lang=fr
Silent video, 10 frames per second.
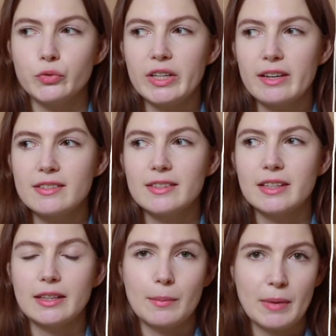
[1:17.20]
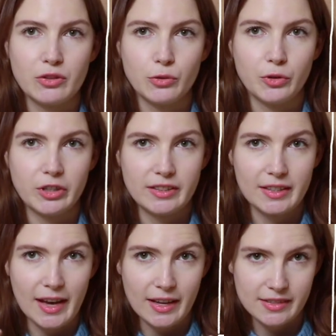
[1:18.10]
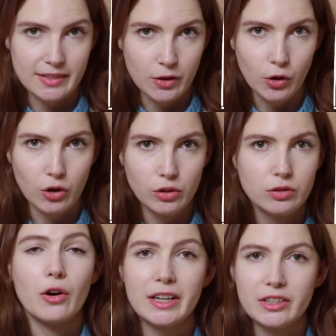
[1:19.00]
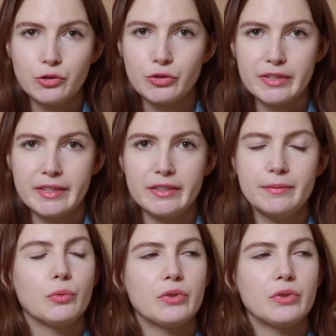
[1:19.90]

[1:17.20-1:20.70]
contexte, c'est un appartement qui était assez grand, en rez-de-chaussée.